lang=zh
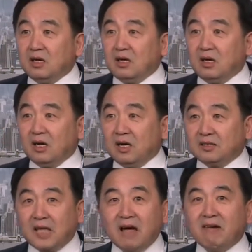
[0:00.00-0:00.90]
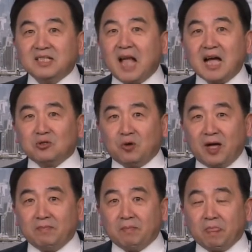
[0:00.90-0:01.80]
呃，台湾大
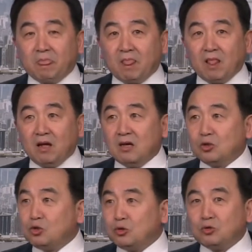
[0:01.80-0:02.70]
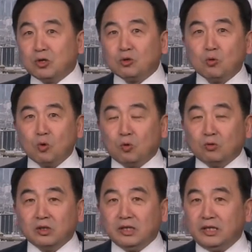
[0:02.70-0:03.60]
选拒绝中共，
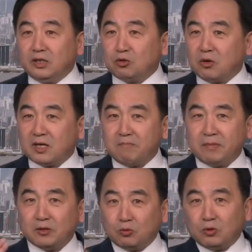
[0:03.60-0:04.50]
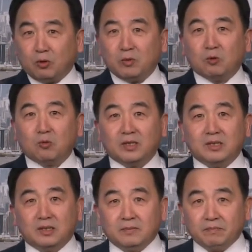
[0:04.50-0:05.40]
你说跟病毒有没有关
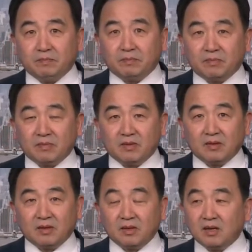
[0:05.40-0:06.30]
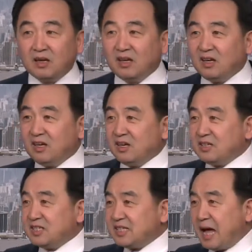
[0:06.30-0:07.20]
系？
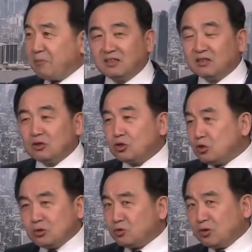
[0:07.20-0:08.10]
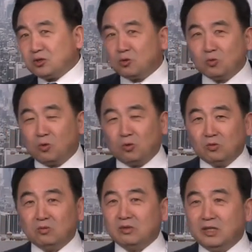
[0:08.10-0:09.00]
新西兰拒绝中共，
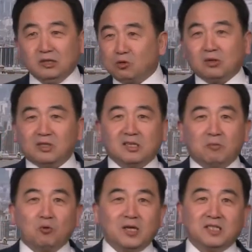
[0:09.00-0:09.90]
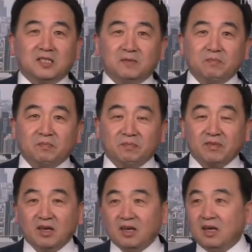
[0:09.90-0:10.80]
你说什么关系？
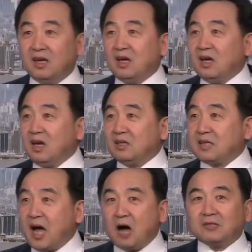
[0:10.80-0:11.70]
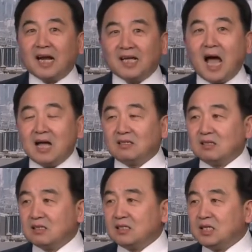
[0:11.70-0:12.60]
在澳大利亚，
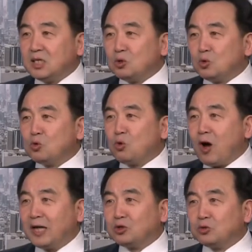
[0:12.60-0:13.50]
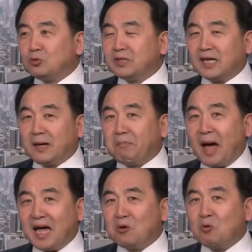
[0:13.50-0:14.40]
几乎快出现了
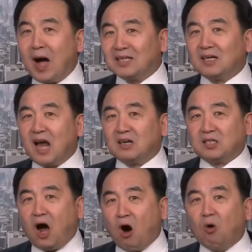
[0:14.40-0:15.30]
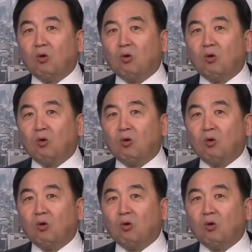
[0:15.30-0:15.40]
排华的浪潮，